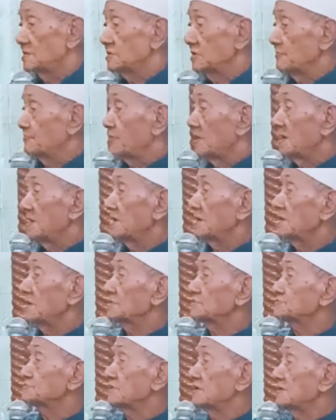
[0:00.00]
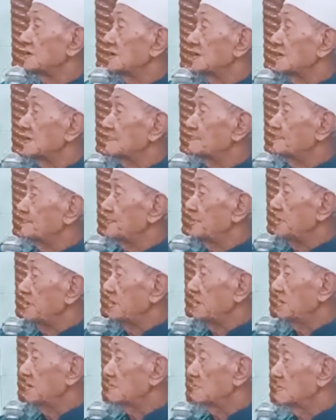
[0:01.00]
Tibae istana
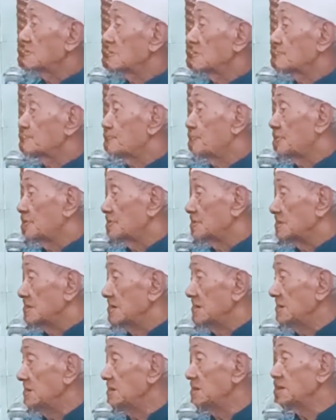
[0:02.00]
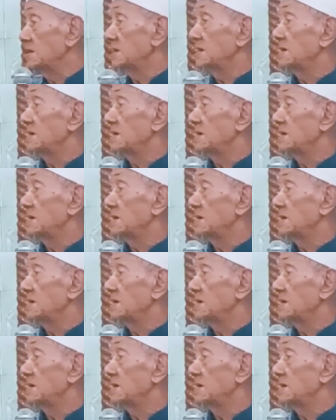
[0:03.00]
api kula leboni